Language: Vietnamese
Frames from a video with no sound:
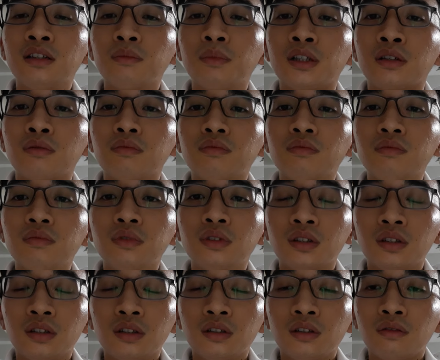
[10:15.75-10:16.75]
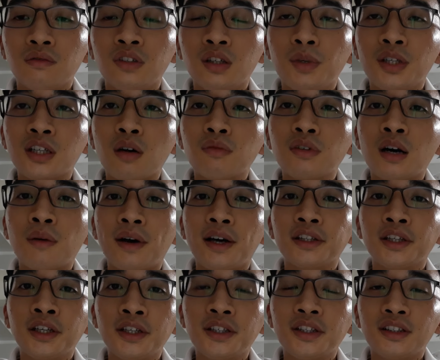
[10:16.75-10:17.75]
Mình cũng vì mình không được học
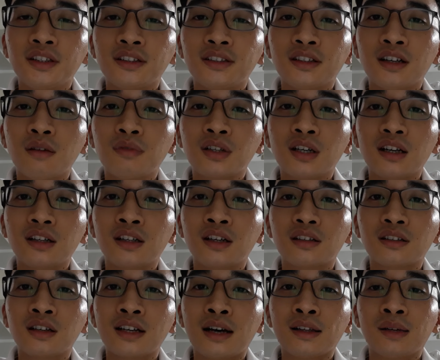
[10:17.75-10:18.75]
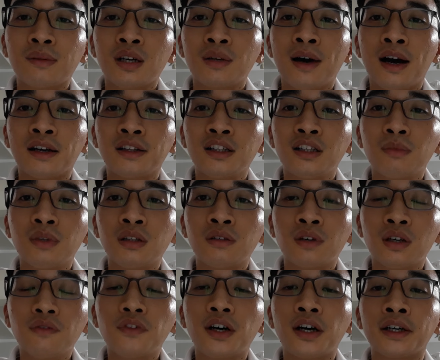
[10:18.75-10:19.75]
IT, không được đào tạo bài bản nên mình
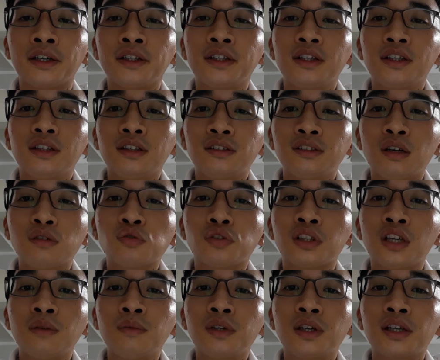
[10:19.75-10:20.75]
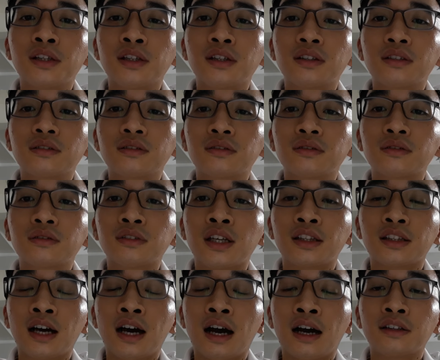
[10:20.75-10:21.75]
vẫn phải trau dồi thêm những kiến thức
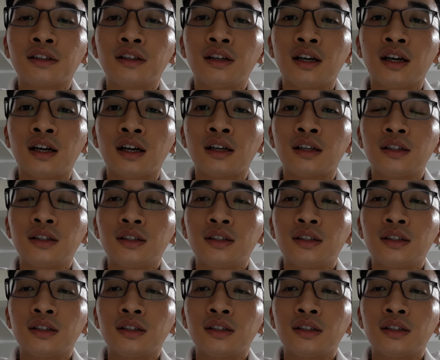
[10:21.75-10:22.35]
nền tảng như là